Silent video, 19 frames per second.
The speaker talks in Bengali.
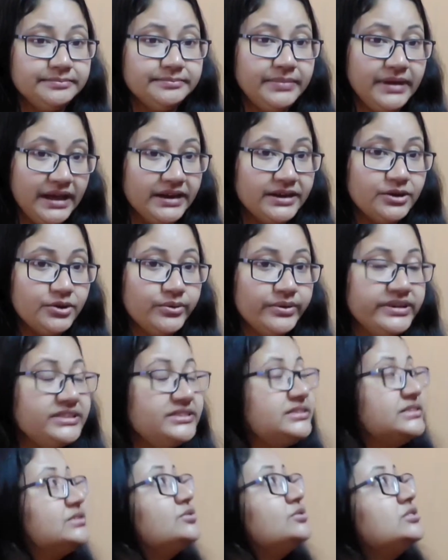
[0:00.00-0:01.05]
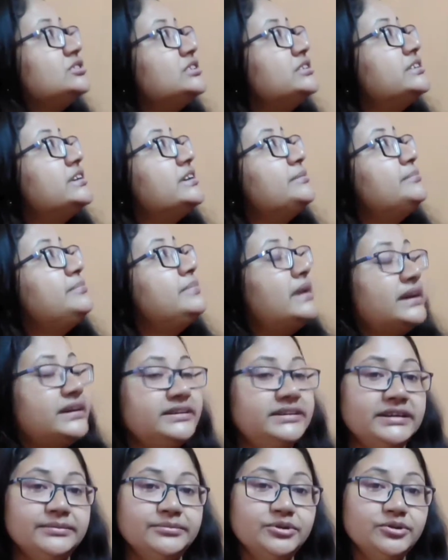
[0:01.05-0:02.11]
প্লাগ রয়েছে তো সেটা
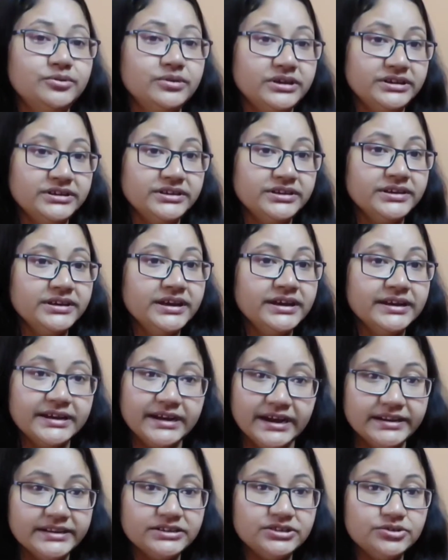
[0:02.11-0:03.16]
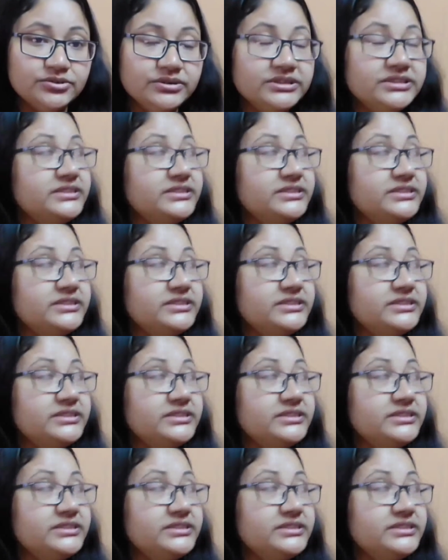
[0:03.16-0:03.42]
প্লাগটা আমি ওখানে কানেক্ট করে